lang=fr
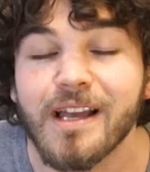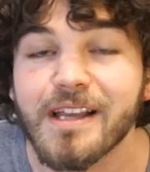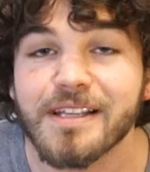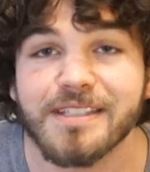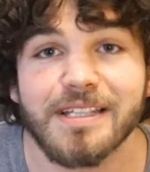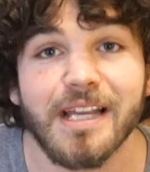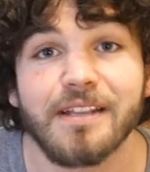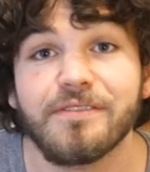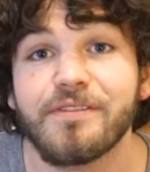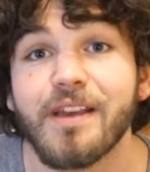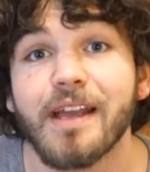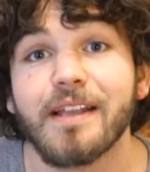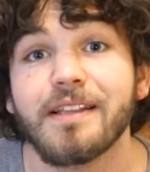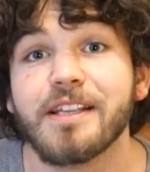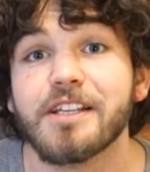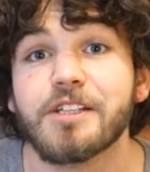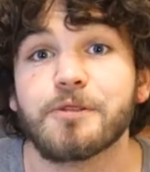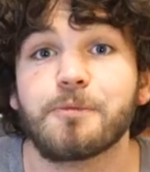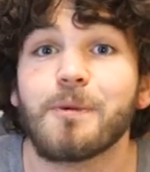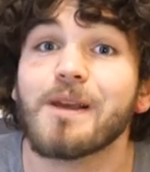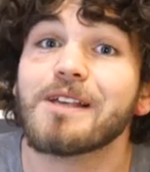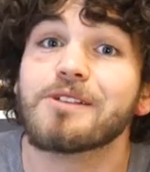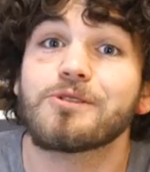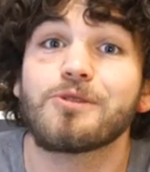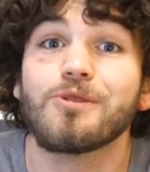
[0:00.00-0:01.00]
Ça devient une
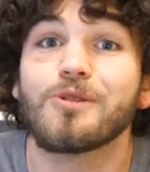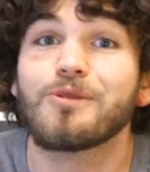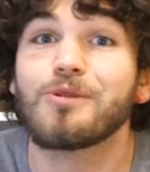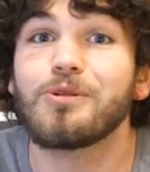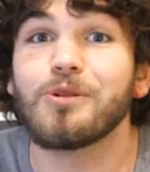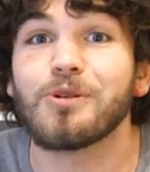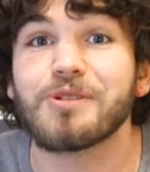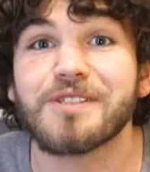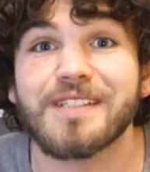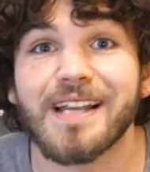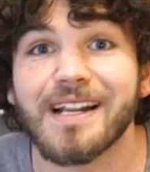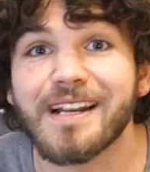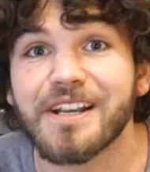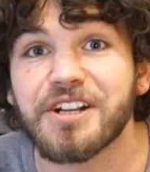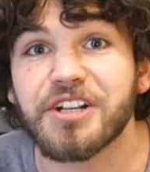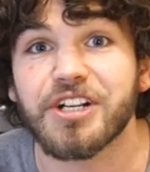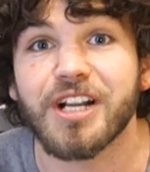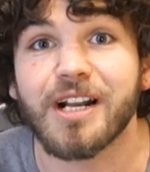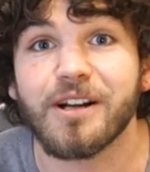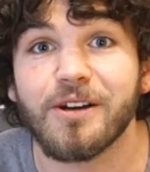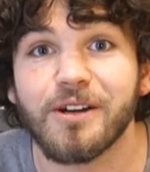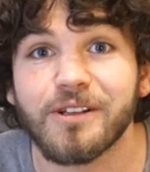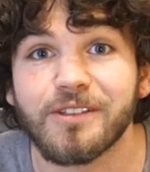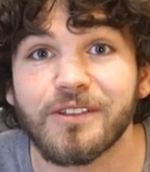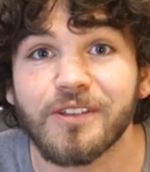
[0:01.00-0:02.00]
espèce de course à
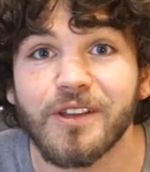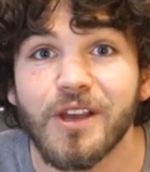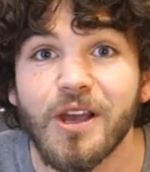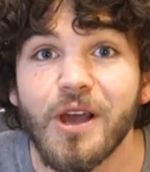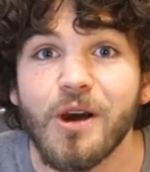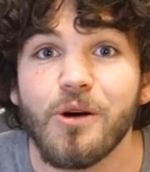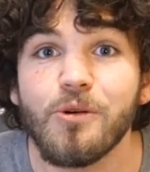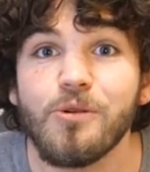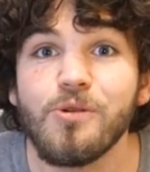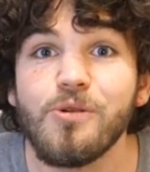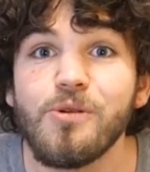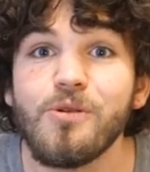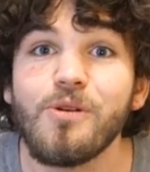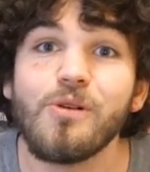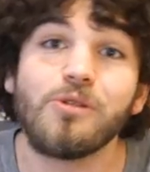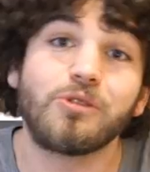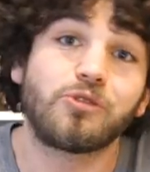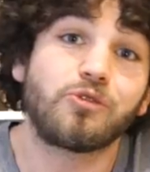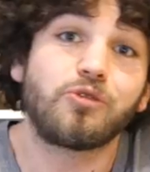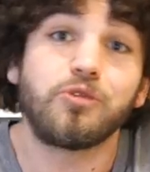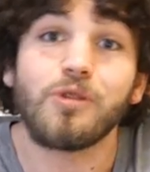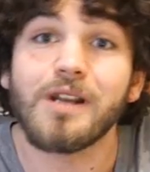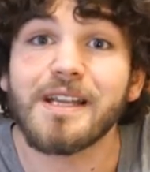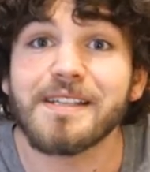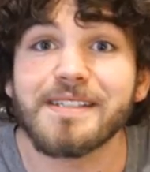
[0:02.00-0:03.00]
l'échalote où
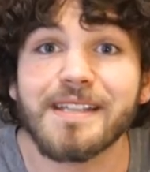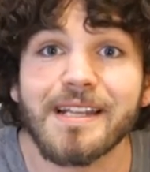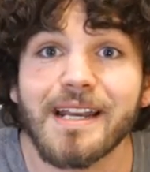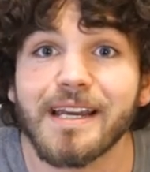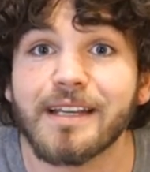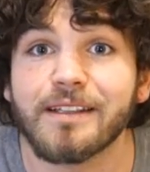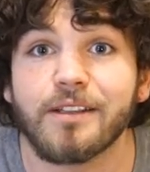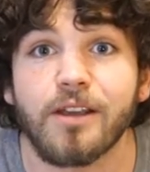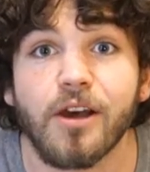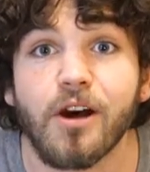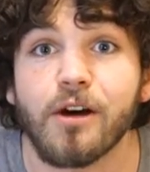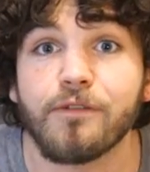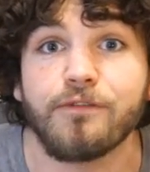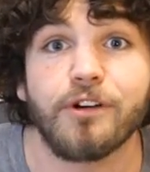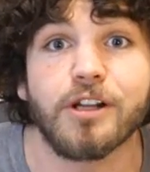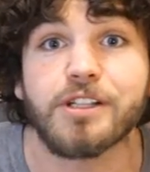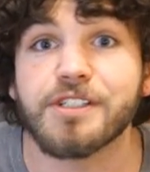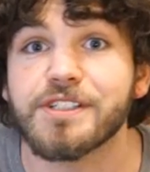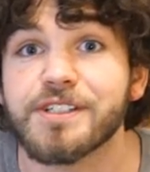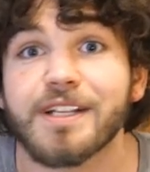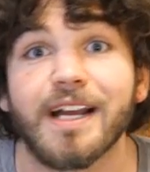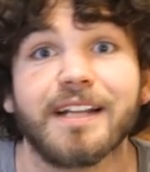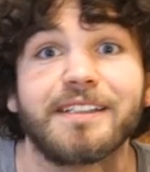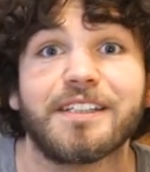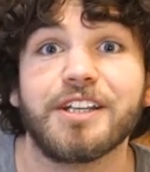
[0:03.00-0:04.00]
tous les électeurs votent
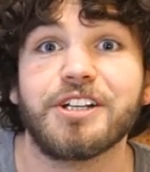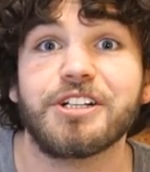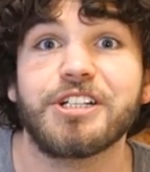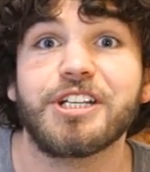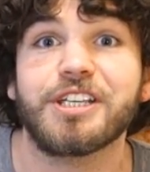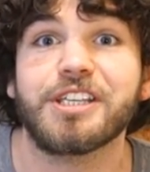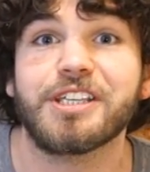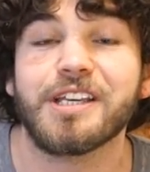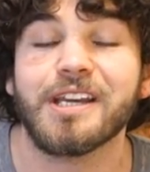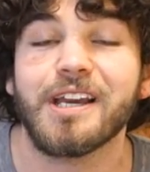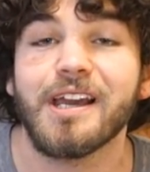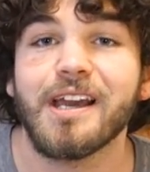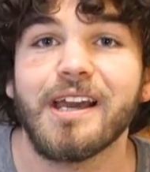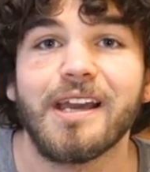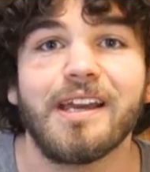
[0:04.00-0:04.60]
stratégique.